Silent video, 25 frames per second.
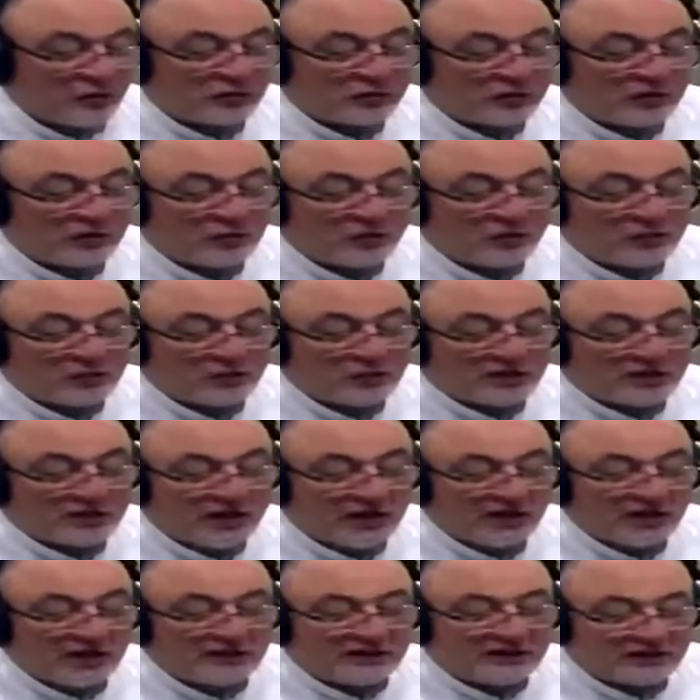والتليفون
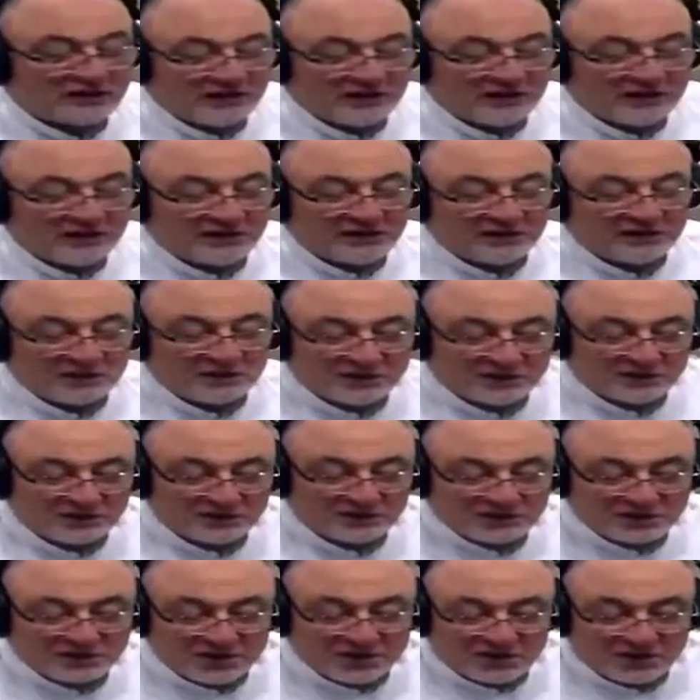بتاعنا 2
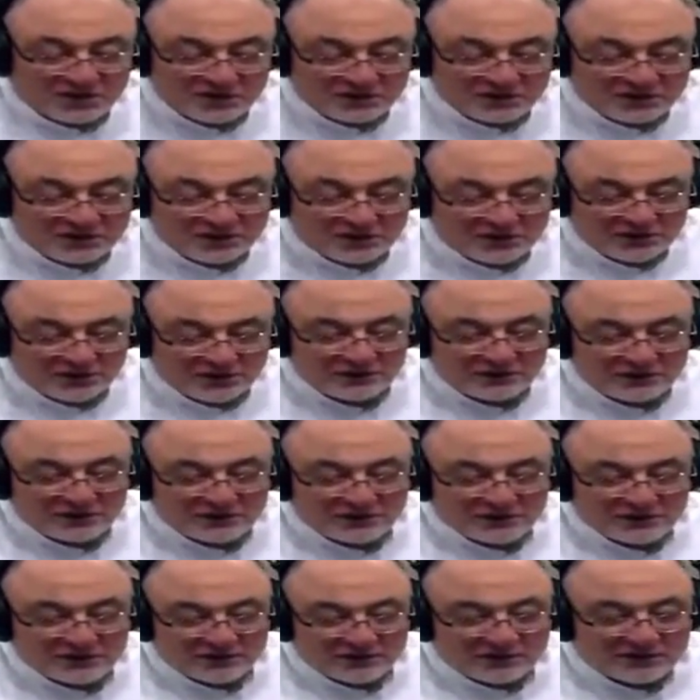18 10
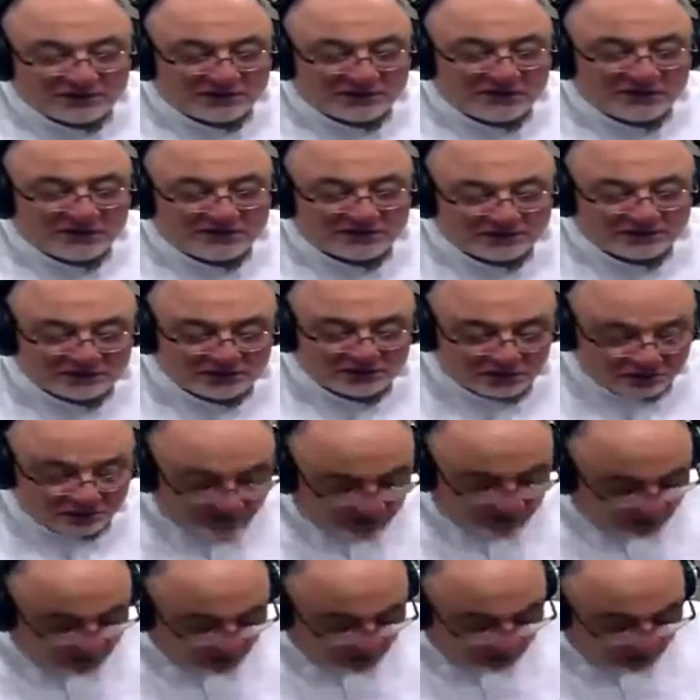
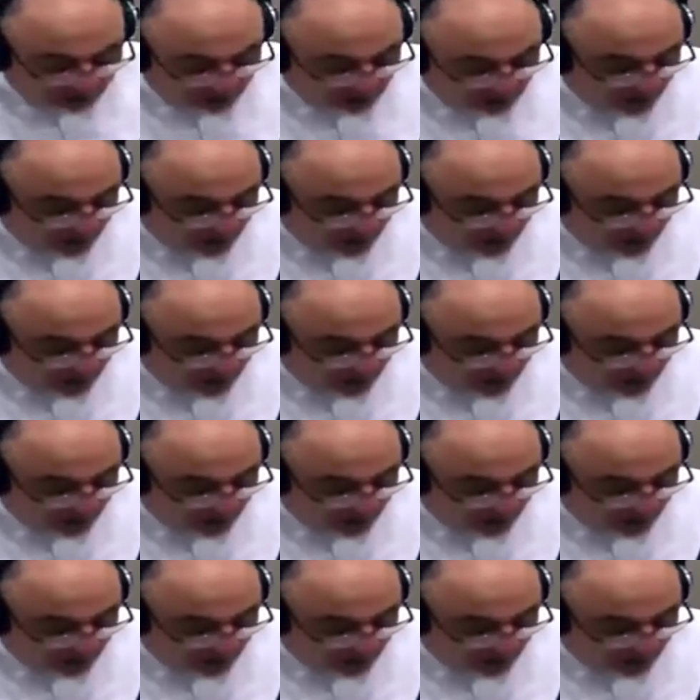وستين